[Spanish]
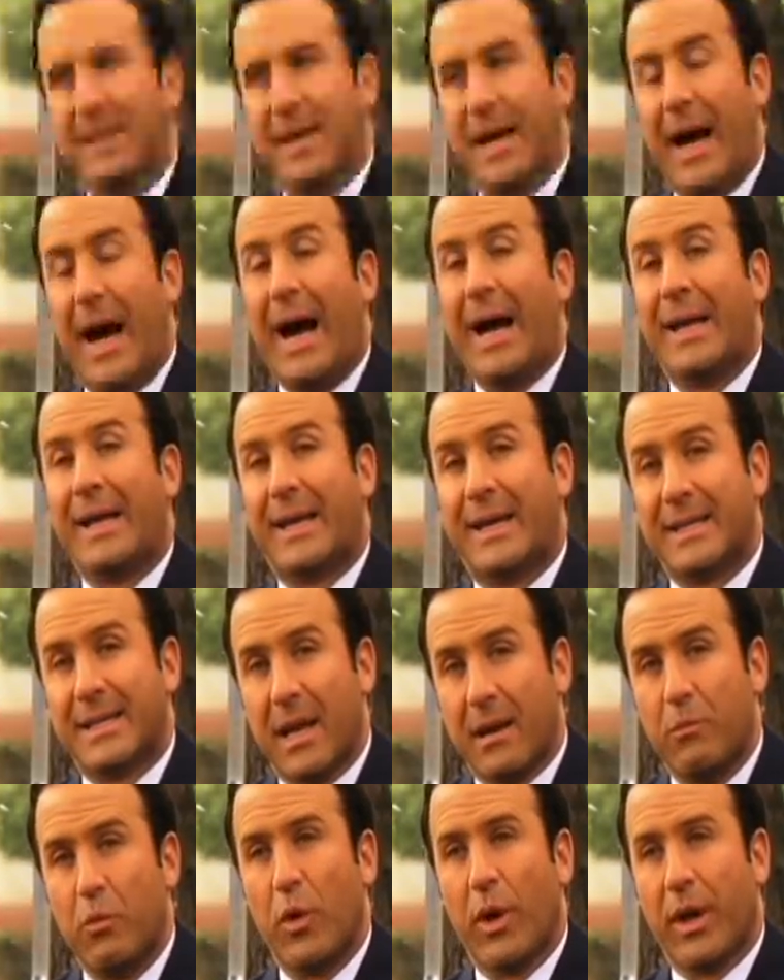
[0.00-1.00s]
Hay que
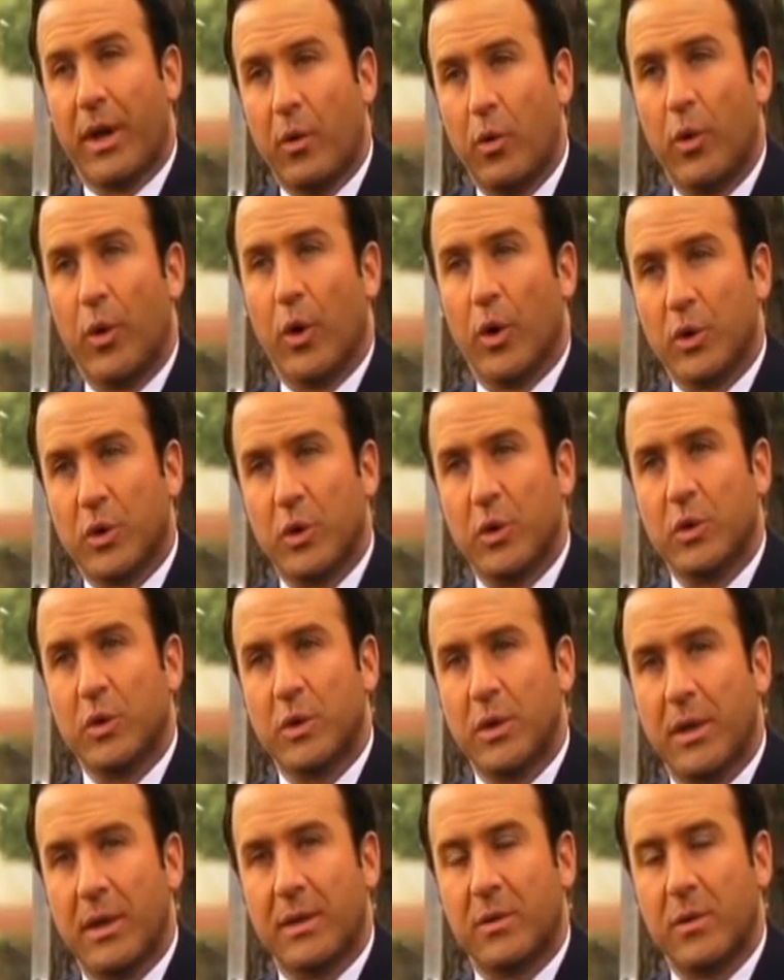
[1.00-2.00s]
ser muy
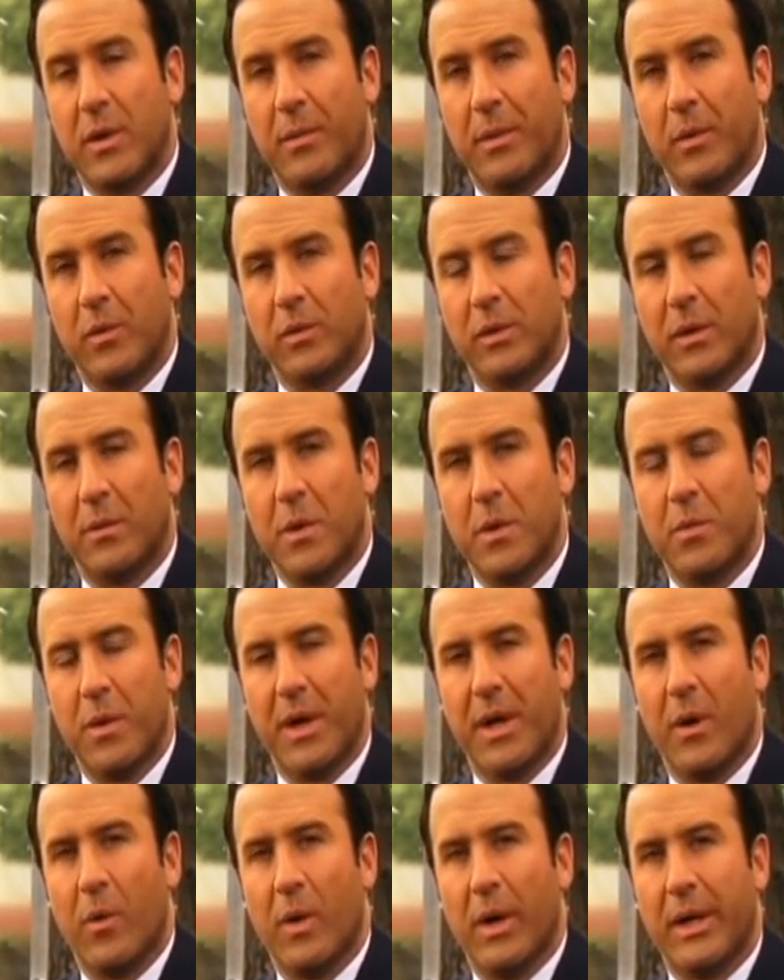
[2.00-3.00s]
rigurosos, es una pregunta muy
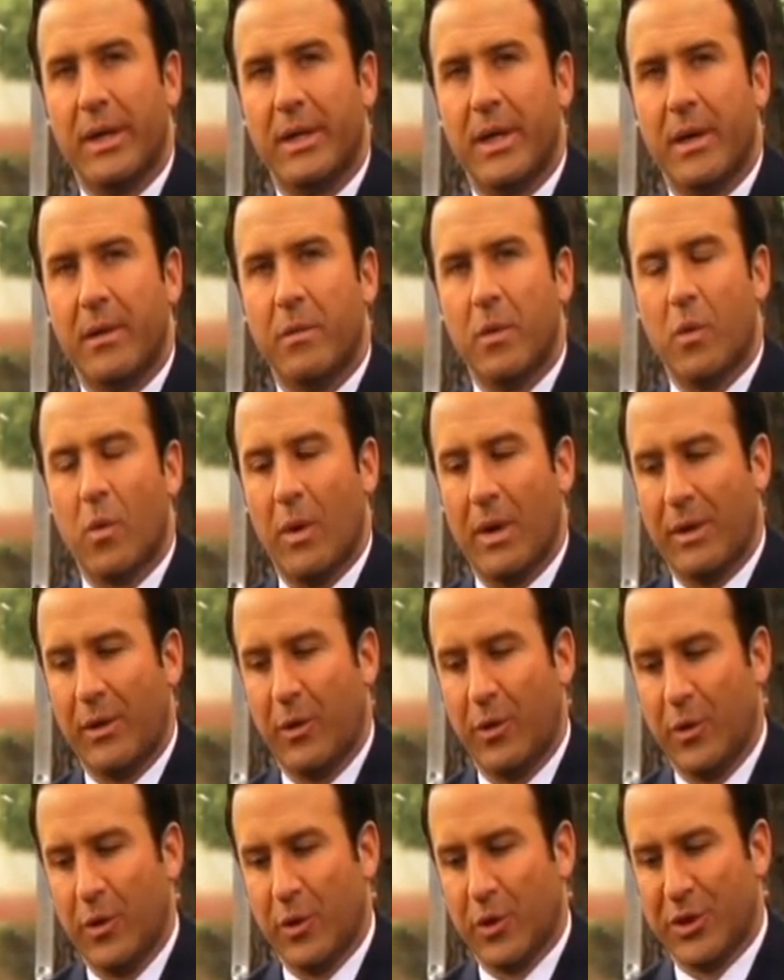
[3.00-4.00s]
buena Juan Guillermo,
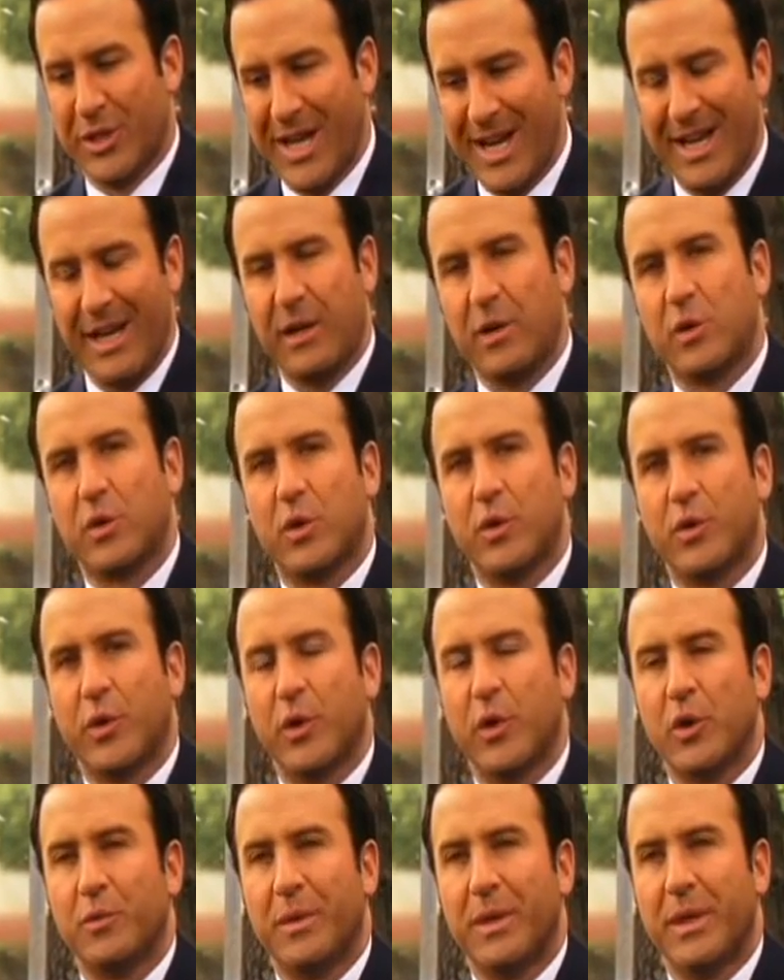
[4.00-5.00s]
cuando nos llegan a nosotros
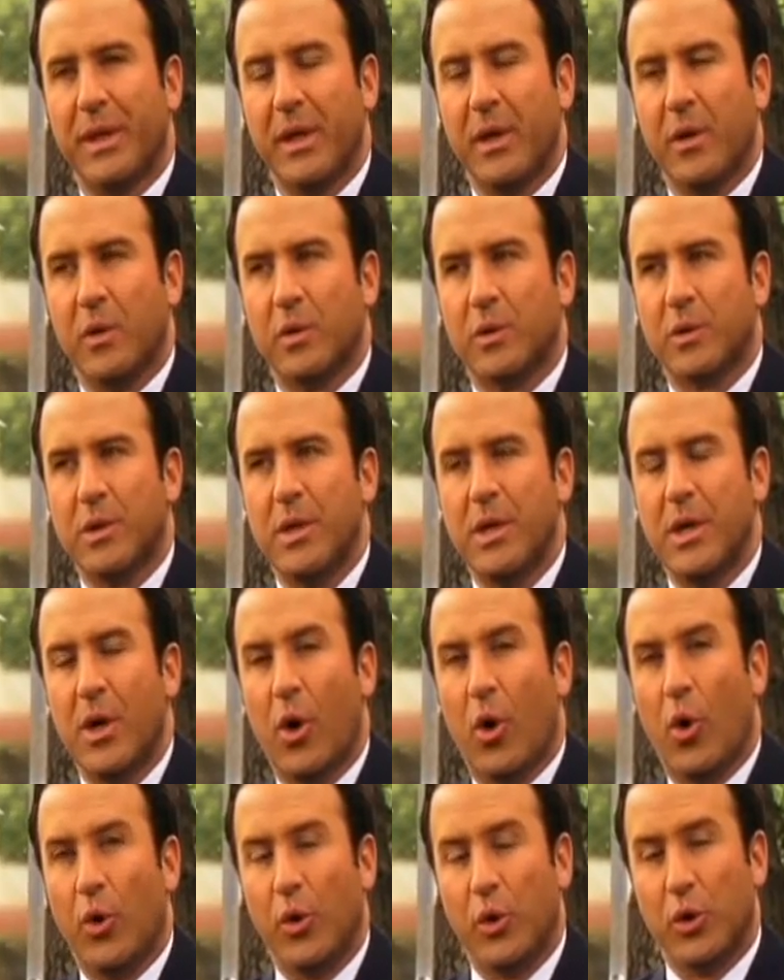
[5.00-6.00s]
los videos
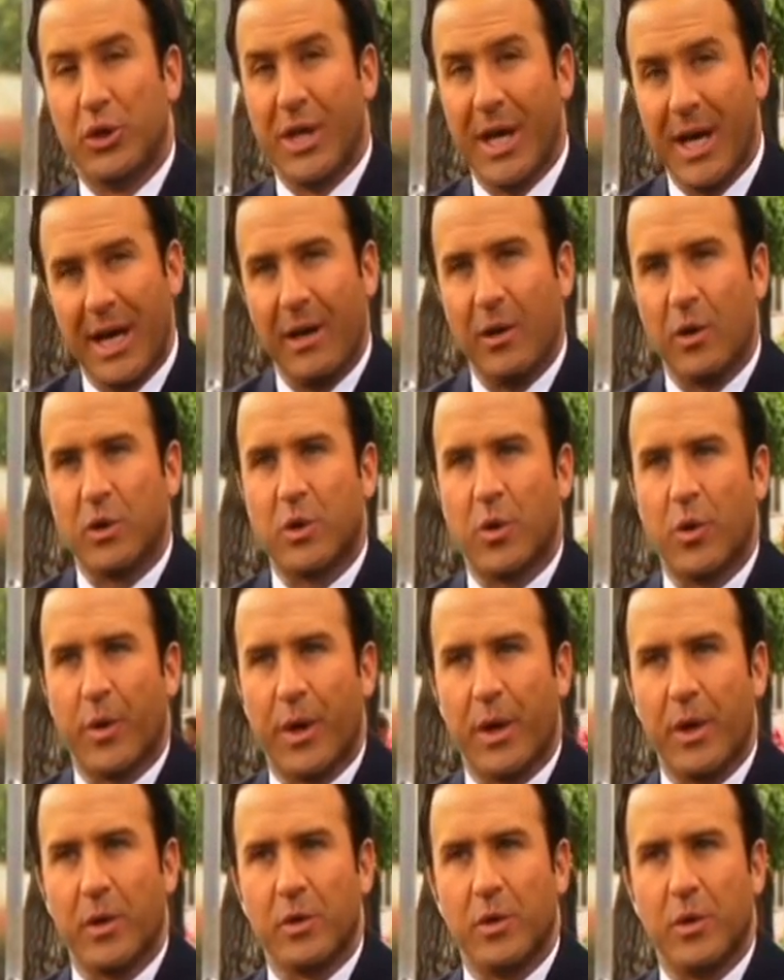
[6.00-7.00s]
o nos llegan los
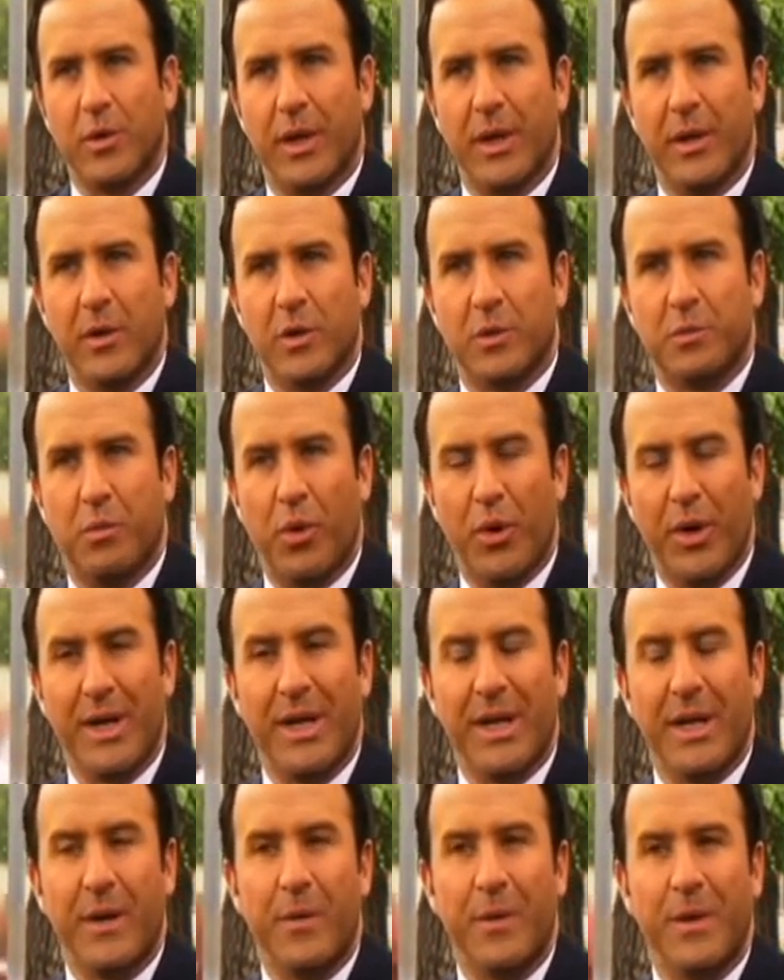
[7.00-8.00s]
correos donde nos ponen
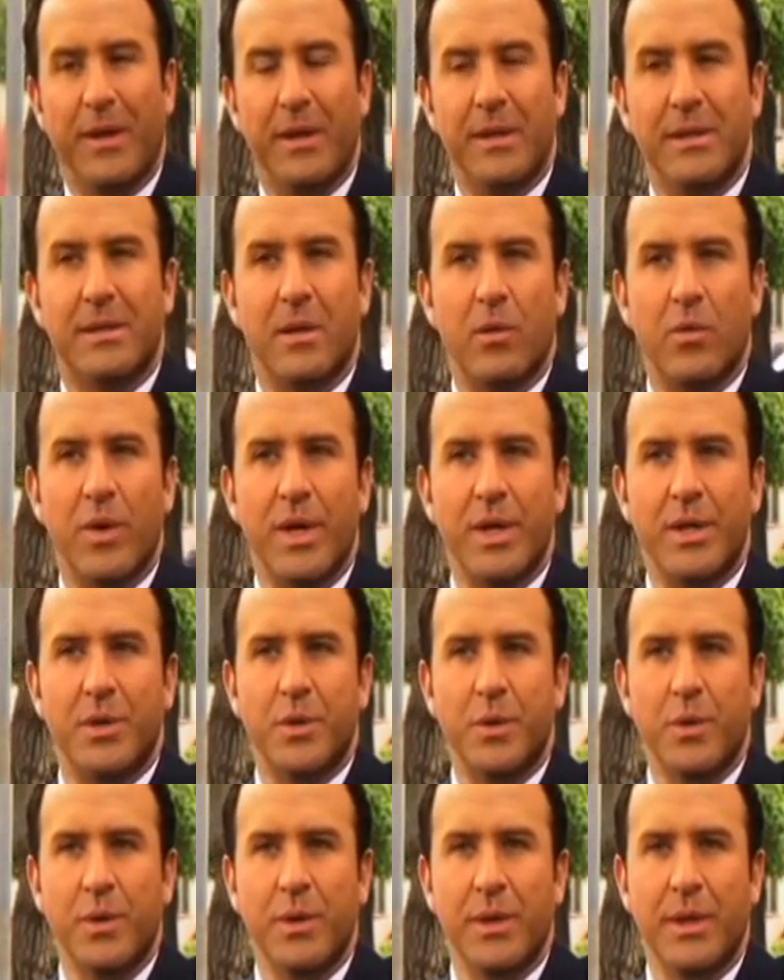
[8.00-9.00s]
en evidencia un
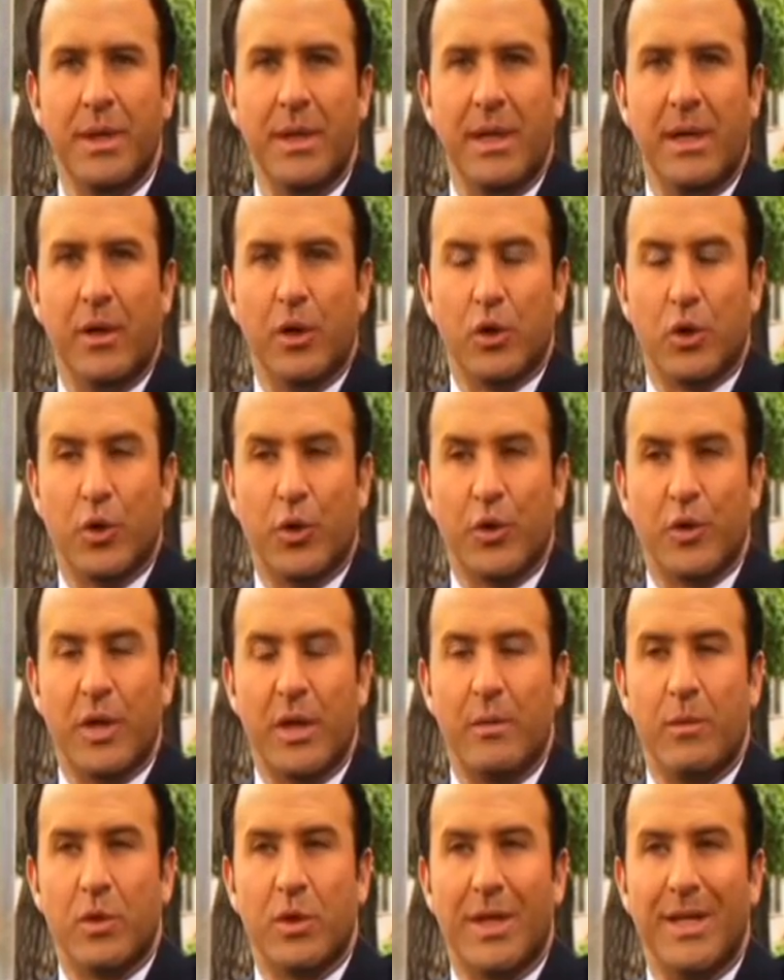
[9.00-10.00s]
hecho, nosotros
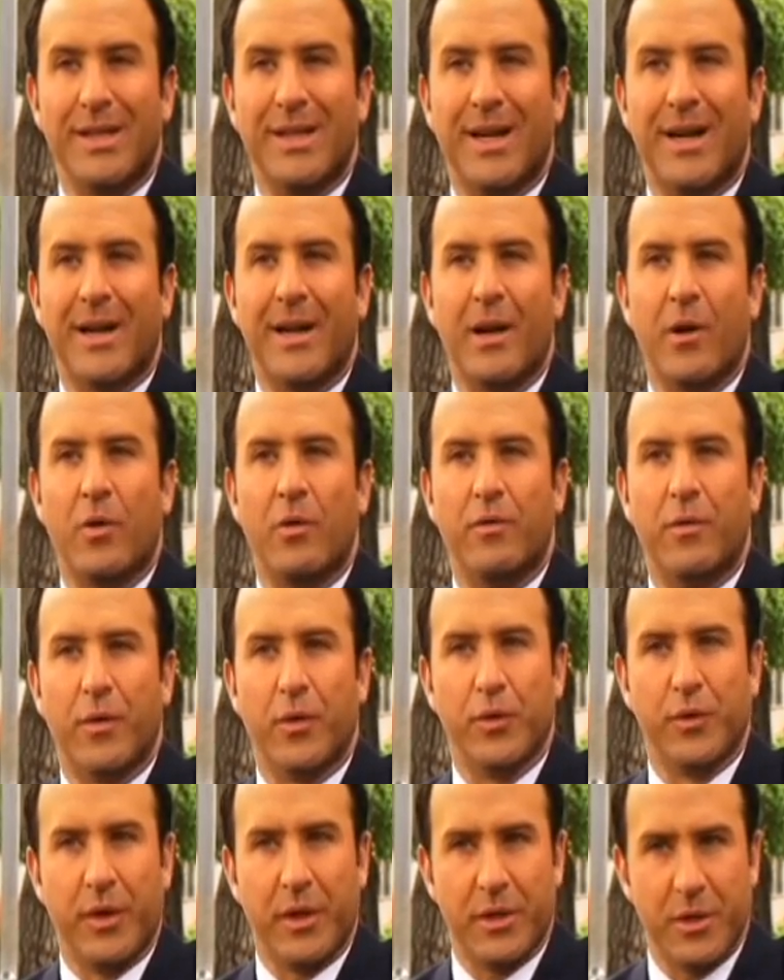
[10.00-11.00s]
tenemos que entrar a la
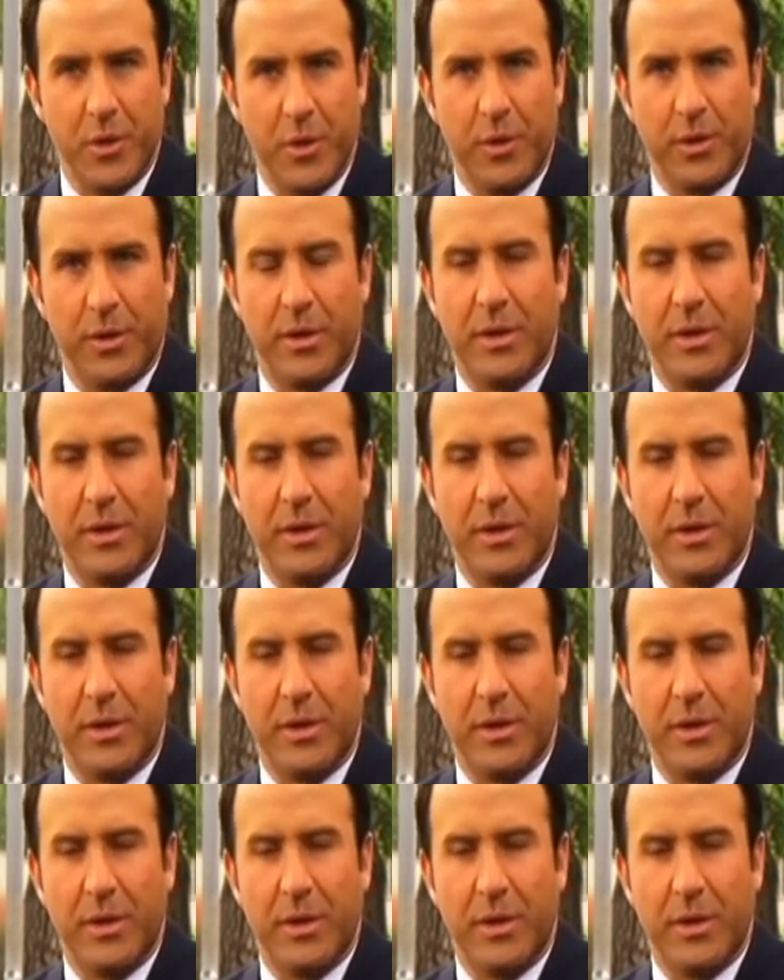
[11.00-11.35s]
confrontación.